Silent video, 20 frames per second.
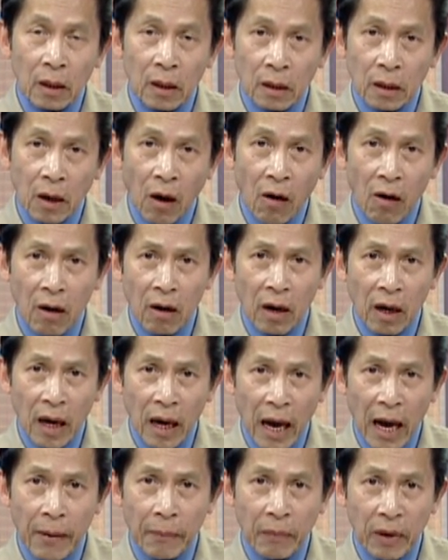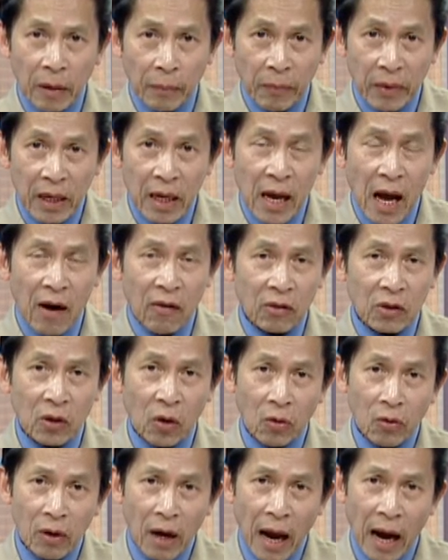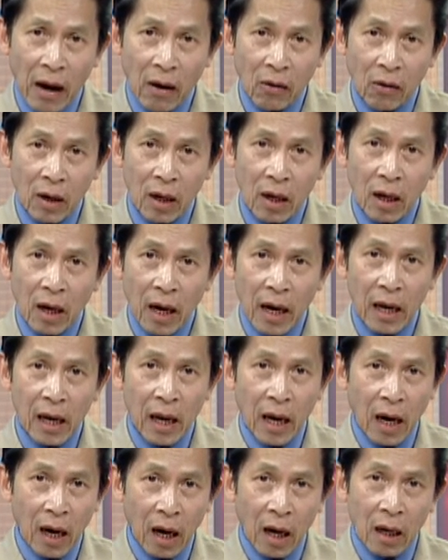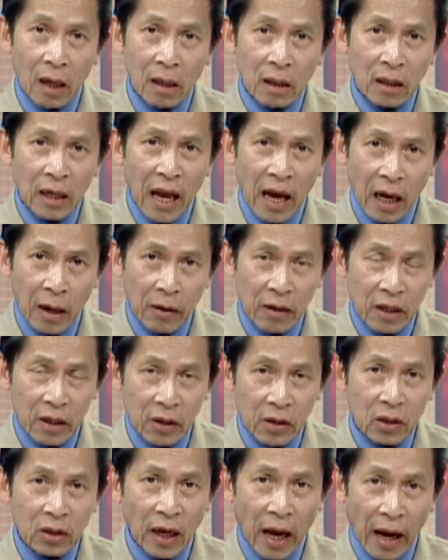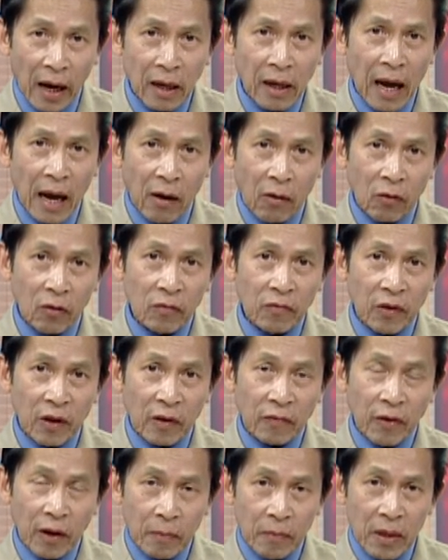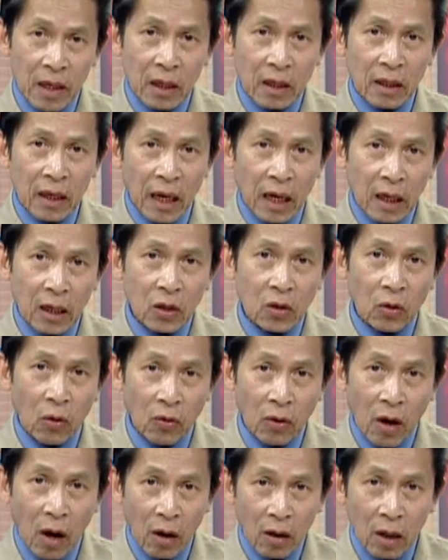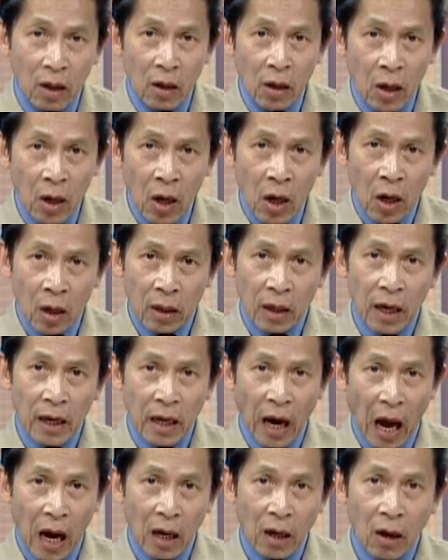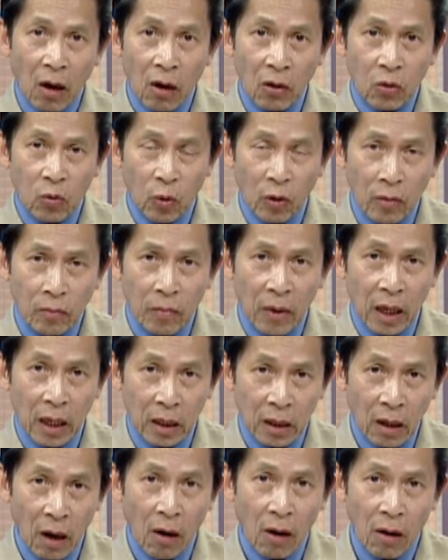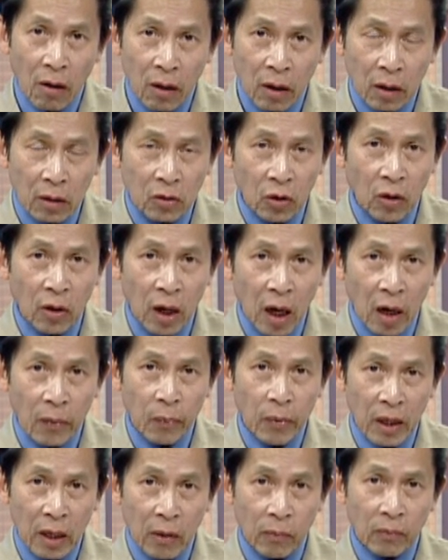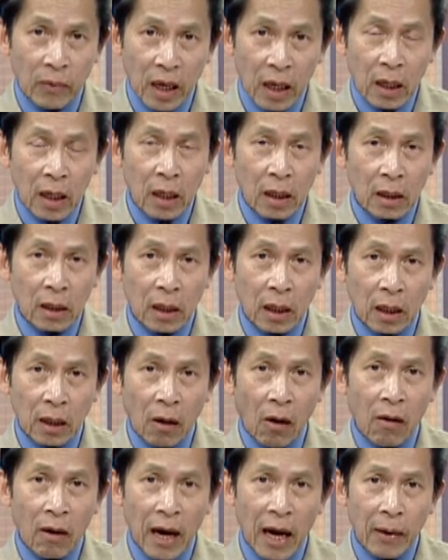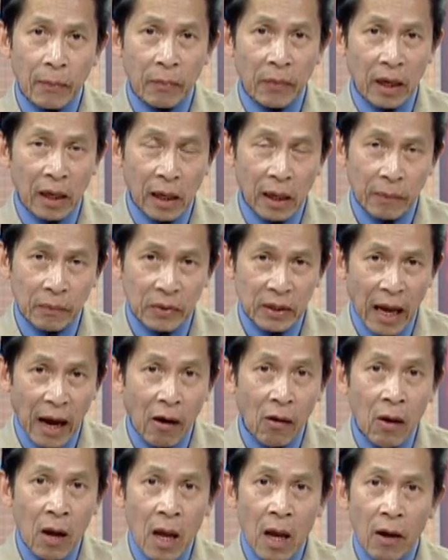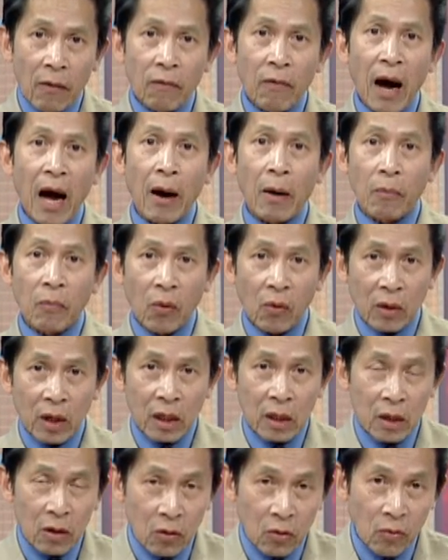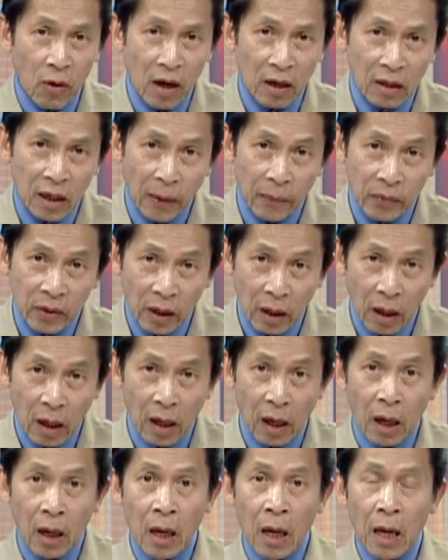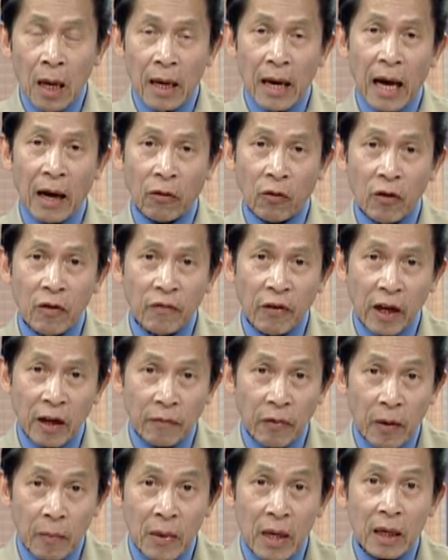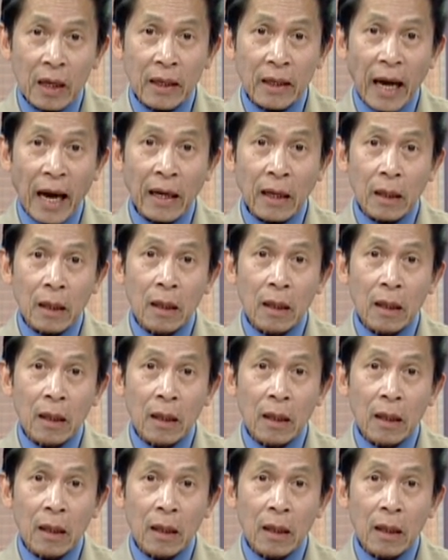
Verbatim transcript: con em mình đi học chỗ nào á hay là ở nhà giữ trẻ nào quý vị phải biết ngay cái chỗ đó đó nó đã có chuẩn bị cho trường hợp mà động đất á, thì con em mình làm sao và một cái điều quan trọng nữa là quý vị phải biết cách